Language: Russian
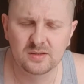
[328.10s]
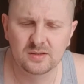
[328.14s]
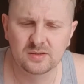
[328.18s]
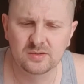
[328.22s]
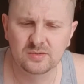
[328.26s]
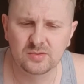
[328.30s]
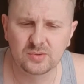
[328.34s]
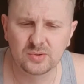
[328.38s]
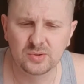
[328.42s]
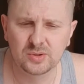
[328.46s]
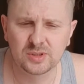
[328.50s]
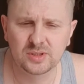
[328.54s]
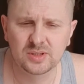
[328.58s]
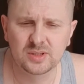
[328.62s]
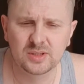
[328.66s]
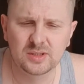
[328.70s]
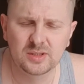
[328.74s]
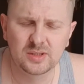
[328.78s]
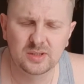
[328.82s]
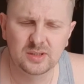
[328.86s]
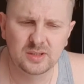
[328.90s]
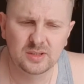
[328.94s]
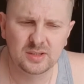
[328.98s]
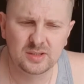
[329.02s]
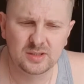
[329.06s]
Вот.
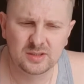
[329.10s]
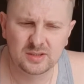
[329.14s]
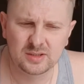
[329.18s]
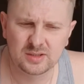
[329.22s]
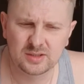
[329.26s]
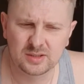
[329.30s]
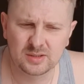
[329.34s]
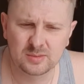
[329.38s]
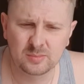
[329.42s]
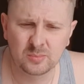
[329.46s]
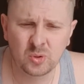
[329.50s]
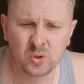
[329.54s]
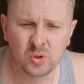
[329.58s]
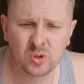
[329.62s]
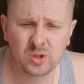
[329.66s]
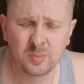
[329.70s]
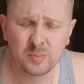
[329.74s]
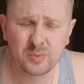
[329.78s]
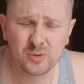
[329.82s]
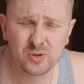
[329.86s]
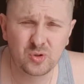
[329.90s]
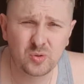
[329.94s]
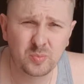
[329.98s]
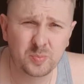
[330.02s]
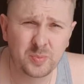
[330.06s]
Э, много
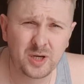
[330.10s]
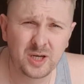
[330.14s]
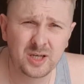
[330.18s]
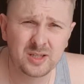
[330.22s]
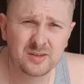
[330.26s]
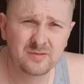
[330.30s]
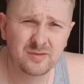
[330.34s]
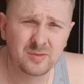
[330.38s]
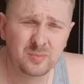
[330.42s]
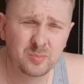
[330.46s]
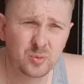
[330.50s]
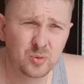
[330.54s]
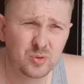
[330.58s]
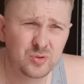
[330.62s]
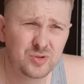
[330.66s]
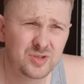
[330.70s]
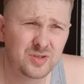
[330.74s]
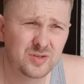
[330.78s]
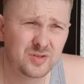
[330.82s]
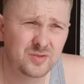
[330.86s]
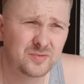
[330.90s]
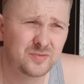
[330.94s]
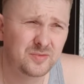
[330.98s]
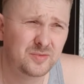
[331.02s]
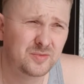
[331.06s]
поступает
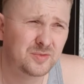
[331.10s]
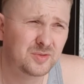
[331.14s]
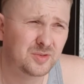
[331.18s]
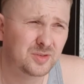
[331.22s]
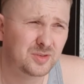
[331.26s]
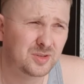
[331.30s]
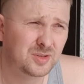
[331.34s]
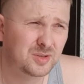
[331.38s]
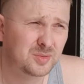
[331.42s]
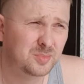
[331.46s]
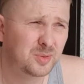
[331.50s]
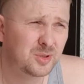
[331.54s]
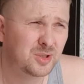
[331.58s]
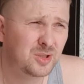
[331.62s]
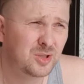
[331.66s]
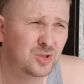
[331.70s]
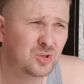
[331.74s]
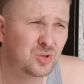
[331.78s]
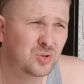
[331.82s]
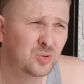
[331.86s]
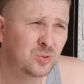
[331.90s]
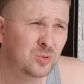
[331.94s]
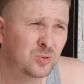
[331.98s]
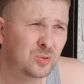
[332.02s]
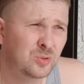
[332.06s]
вопросов э, по
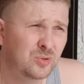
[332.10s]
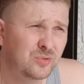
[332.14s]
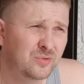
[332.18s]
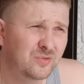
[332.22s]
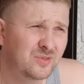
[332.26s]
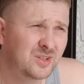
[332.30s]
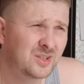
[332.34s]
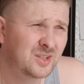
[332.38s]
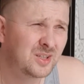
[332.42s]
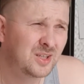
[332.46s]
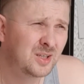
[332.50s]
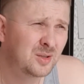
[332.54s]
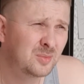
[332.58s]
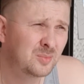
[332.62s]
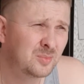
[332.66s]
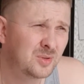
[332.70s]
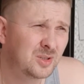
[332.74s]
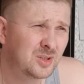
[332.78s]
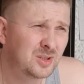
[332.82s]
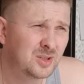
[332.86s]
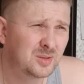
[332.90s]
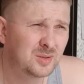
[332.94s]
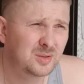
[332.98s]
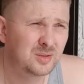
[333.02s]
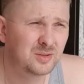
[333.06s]
ночной ловле
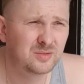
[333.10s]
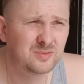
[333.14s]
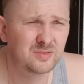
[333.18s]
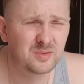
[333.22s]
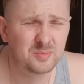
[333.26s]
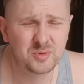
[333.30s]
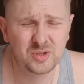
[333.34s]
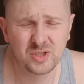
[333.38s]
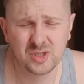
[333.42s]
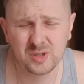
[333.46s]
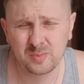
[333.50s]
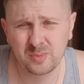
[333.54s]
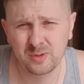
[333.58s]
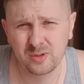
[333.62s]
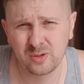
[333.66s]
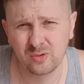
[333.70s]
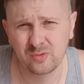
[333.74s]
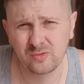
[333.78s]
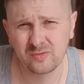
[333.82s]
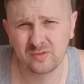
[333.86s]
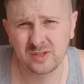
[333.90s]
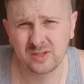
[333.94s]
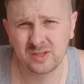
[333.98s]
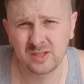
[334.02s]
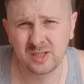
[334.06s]
нельмы, вообще по
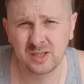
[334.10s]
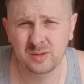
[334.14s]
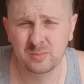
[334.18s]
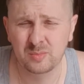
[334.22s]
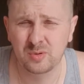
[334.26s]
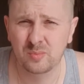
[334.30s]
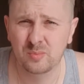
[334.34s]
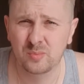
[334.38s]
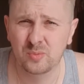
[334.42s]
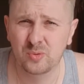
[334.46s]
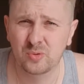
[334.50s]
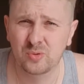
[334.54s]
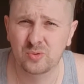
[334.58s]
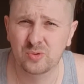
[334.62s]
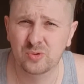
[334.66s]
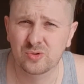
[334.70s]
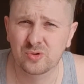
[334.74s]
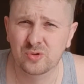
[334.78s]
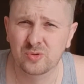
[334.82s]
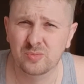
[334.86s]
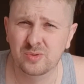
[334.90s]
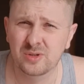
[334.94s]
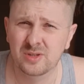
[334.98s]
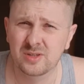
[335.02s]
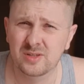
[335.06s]
ловле нельмы, по
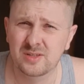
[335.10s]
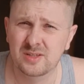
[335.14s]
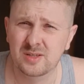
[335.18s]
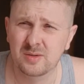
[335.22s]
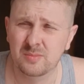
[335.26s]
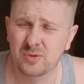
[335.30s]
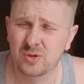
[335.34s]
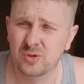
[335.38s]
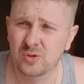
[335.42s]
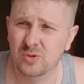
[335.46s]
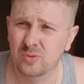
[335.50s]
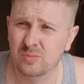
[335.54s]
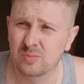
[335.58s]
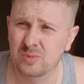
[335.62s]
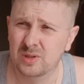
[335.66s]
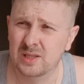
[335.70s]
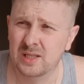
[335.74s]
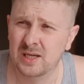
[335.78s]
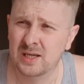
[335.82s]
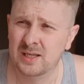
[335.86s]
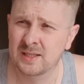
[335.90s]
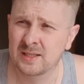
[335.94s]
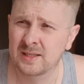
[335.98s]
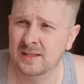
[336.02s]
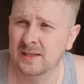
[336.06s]
особенностям ее
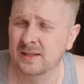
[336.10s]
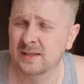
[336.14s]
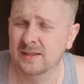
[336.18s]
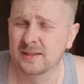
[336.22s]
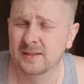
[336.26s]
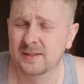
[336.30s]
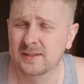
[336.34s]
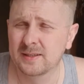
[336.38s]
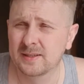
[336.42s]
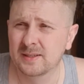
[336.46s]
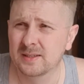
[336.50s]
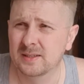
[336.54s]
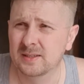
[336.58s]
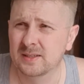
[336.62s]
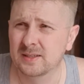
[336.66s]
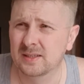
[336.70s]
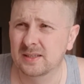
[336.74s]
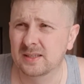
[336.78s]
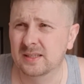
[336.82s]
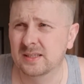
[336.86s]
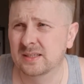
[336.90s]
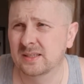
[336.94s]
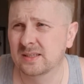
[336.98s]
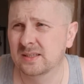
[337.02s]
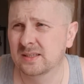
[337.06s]
обитания.
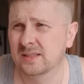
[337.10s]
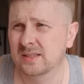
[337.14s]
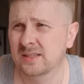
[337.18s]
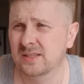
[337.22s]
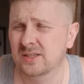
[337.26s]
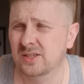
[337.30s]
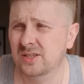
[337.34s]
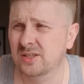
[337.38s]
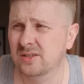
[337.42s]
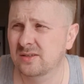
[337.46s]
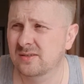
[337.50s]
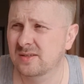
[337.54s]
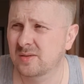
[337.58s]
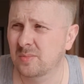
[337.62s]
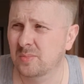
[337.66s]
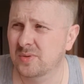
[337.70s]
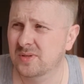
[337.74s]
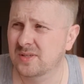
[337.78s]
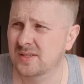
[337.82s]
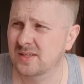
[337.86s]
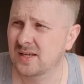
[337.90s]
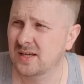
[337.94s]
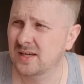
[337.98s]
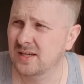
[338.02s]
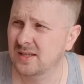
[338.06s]
Э, решил
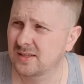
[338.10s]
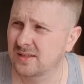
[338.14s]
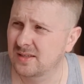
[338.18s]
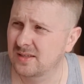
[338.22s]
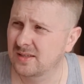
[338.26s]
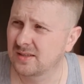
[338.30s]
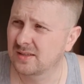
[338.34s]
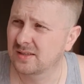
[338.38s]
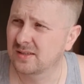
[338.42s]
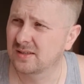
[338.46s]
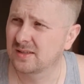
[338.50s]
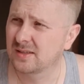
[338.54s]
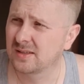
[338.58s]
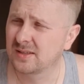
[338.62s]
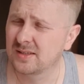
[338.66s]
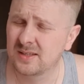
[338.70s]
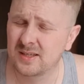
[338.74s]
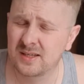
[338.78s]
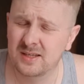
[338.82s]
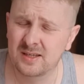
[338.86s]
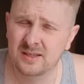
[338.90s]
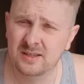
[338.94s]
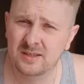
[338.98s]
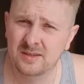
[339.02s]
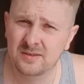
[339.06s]
записать
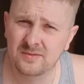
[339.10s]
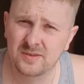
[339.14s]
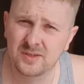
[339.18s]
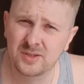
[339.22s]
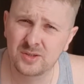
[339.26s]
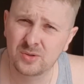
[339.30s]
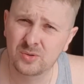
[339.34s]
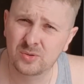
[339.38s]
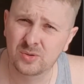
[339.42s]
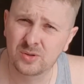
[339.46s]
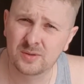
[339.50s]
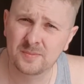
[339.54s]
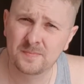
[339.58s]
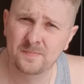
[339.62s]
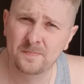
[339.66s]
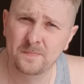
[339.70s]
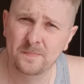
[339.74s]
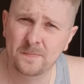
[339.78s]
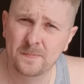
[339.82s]
отдельное видео.